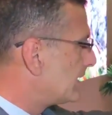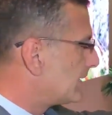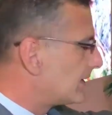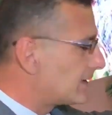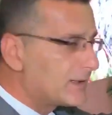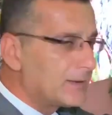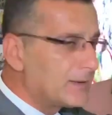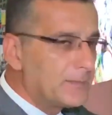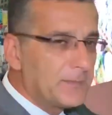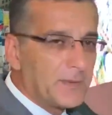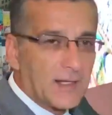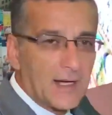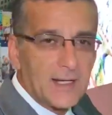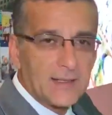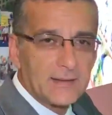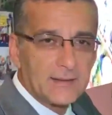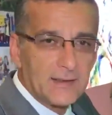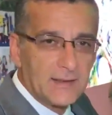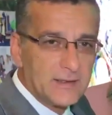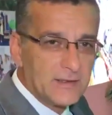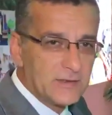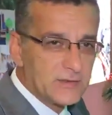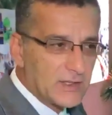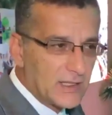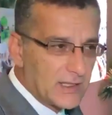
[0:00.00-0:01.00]
الخبرات
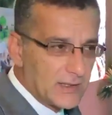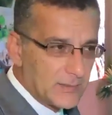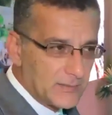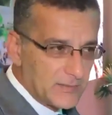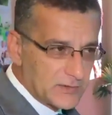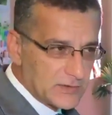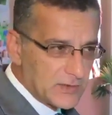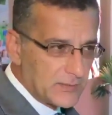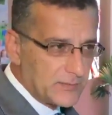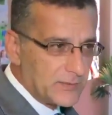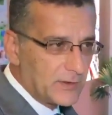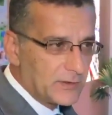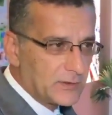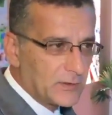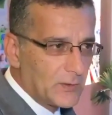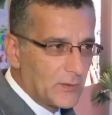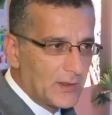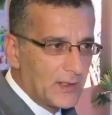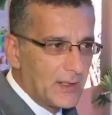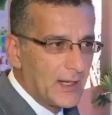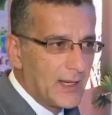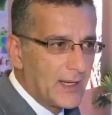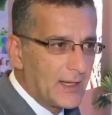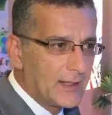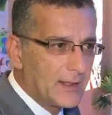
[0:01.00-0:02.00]
اللي جاية من جميع
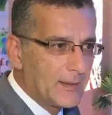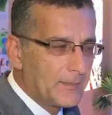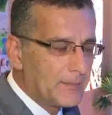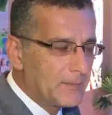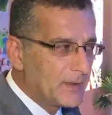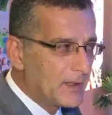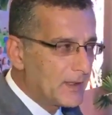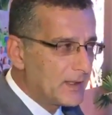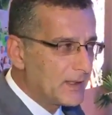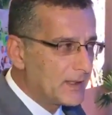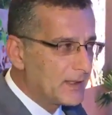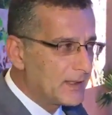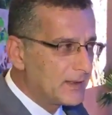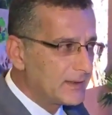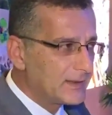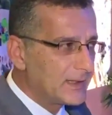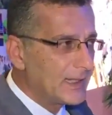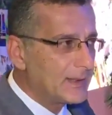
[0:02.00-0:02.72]
دول العالم آه،